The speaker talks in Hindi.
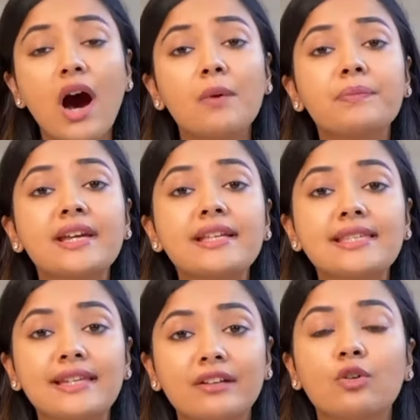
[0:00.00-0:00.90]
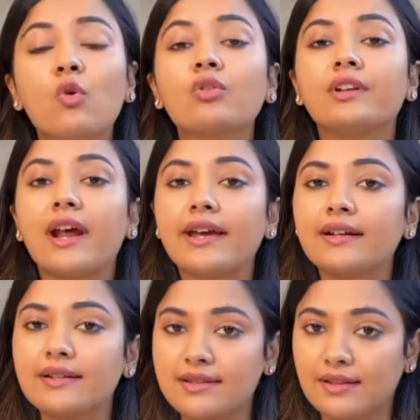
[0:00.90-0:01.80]
आपकी स्किन को ड्राई
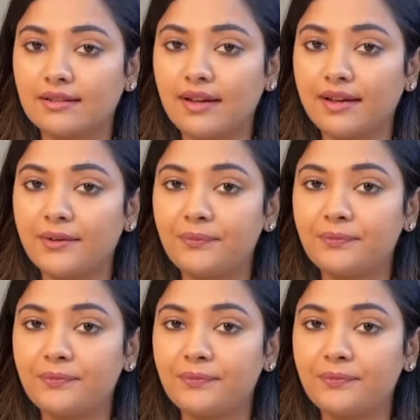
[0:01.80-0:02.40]
कर सकता है